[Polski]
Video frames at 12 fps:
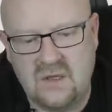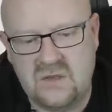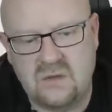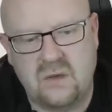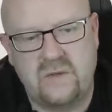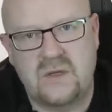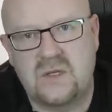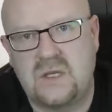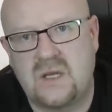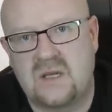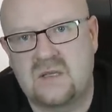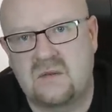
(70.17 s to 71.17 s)
Słuchaweczki
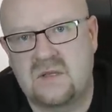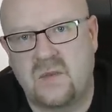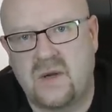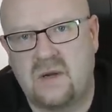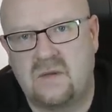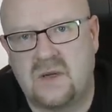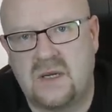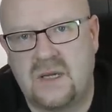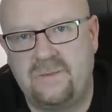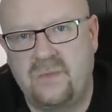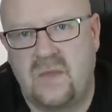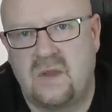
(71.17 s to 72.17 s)
tak są
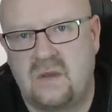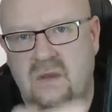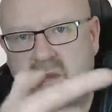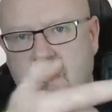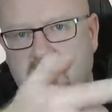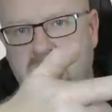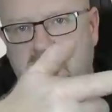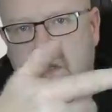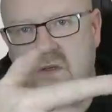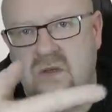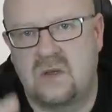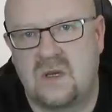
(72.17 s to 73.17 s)
zapakowane. Dodatkowo
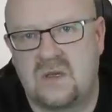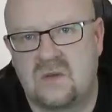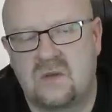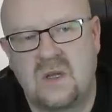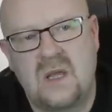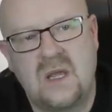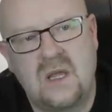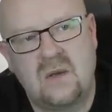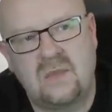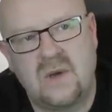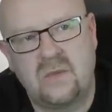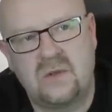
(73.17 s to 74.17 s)
widać od razu
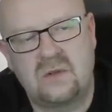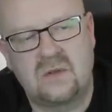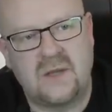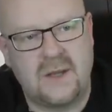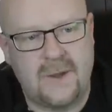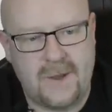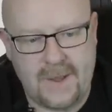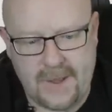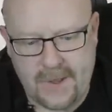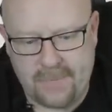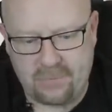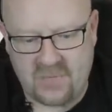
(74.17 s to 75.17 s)
mamy tutaj
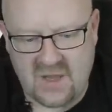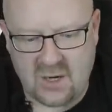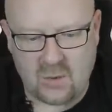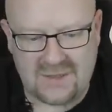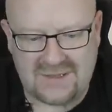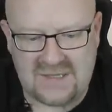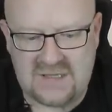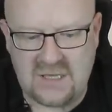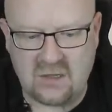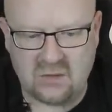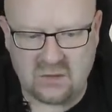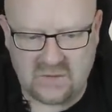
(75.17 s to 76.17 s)
nakładki
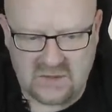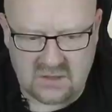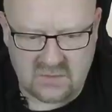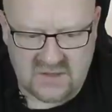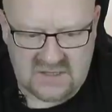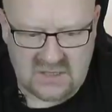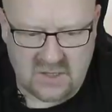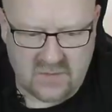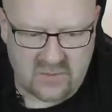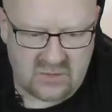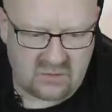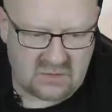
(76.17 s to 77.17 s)
silikonowe, natomiast nie
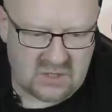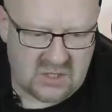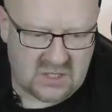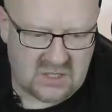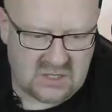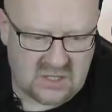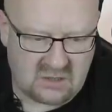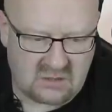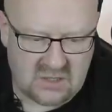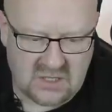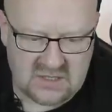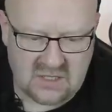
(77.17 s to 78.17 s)
mamy tutaj żadnych
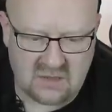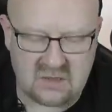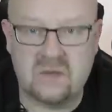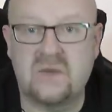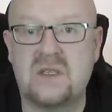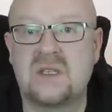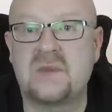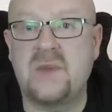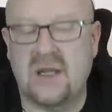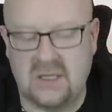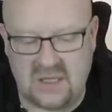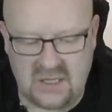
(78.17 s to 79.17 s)
nakładek z tego co widzę z
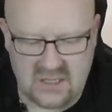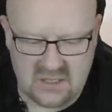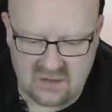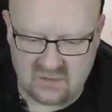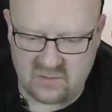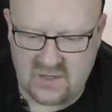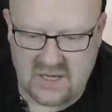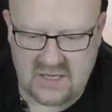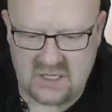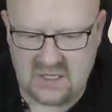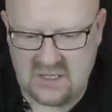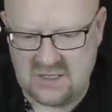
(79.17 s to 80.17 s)
pianki Comply.
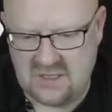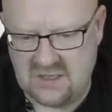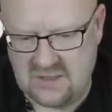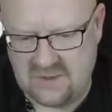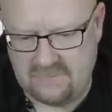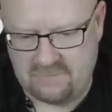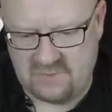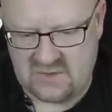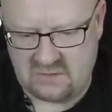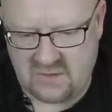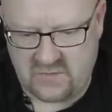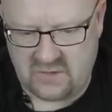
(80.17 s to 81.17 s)

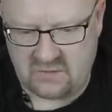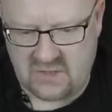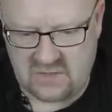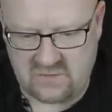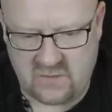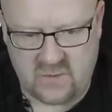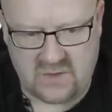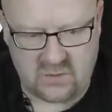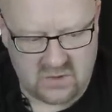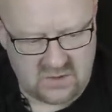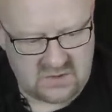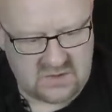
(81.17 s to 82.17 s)
Słuchawki od razu
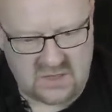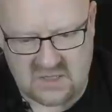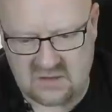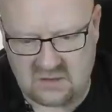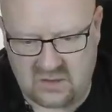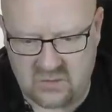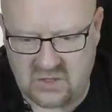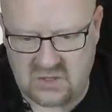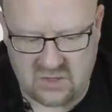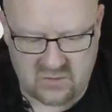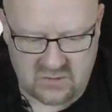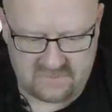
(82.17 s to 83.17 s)
wypadły, zaraz do nich
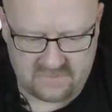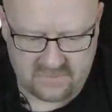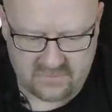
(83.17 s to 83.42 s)
przejdziemy.